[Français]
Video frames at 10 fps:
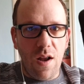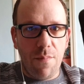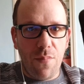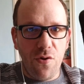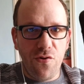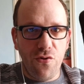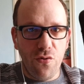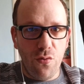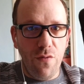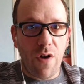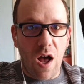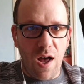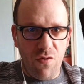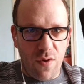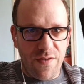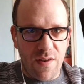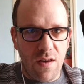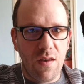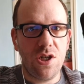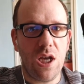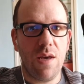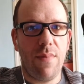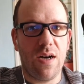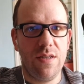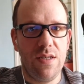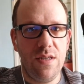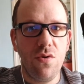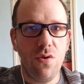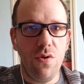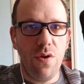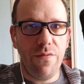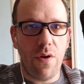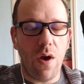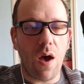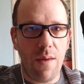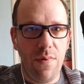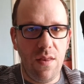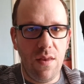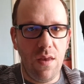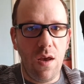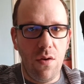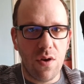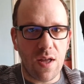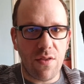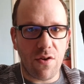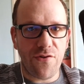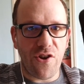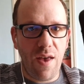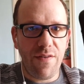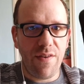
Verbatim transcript: La poste rouvre à Toisset chaque mardi de 9h à midi et de 14h à